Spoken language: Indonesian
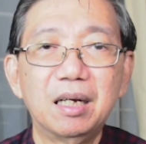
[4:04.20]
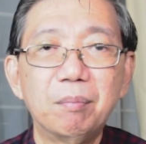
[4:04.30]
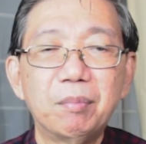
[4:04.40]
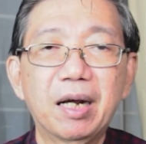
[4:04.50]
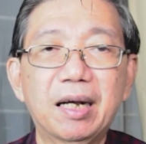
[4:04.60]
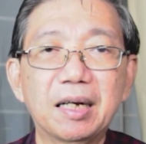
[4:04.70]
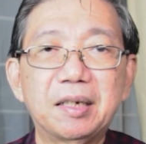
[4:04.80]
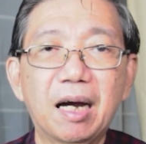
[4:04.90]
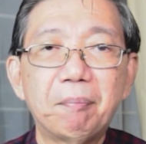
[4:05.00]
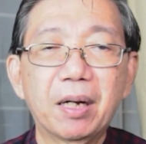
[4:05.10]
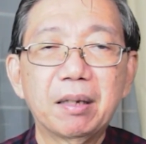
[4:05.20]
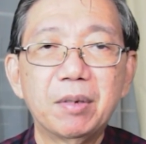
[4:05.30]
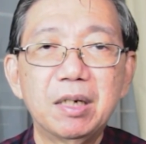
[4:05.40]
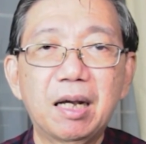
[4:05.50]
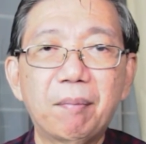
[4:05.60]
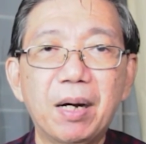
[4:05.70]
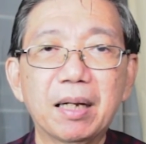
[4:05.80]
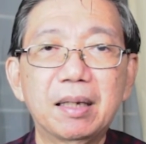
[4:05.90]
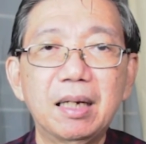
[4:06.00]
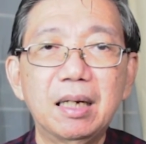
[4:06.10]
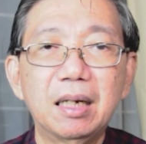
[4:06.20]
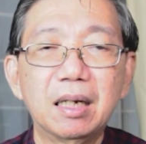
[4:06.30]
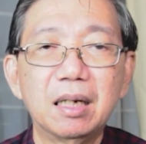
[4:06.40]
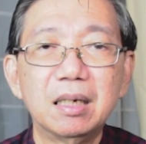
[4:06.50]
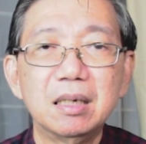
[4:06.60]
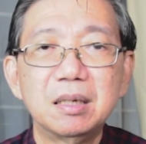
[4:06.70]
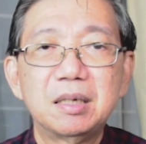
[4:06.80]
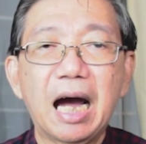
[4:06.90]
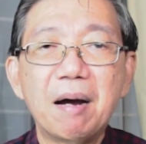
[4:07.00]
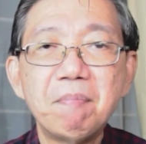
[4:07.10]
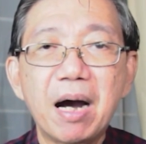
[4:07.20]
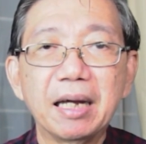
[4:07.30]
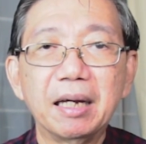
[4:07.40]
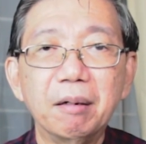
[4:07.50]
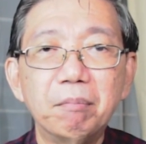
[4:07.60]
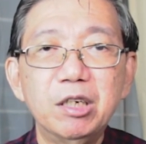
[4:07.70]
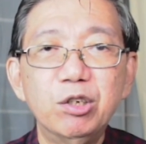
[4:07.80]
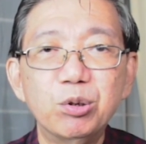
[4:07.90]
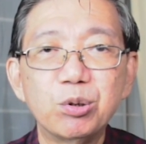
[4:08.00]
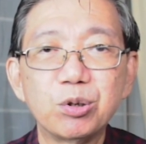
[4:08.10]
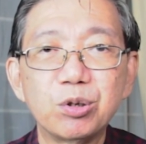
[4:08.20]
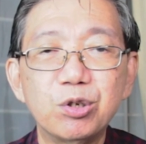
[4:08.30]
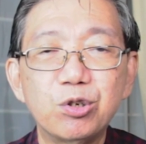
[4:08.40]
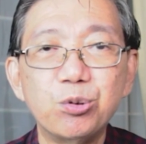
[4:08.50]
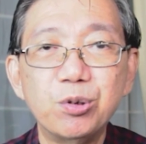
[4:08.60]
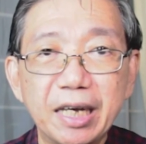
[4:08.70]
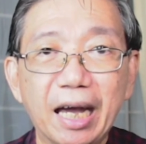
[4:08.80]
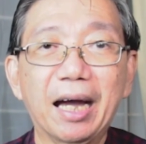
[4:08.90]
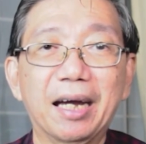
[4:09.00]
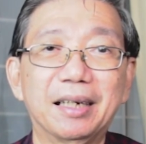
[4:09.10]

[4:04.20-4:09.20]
mereka dapat menikmati damai menurut dunia.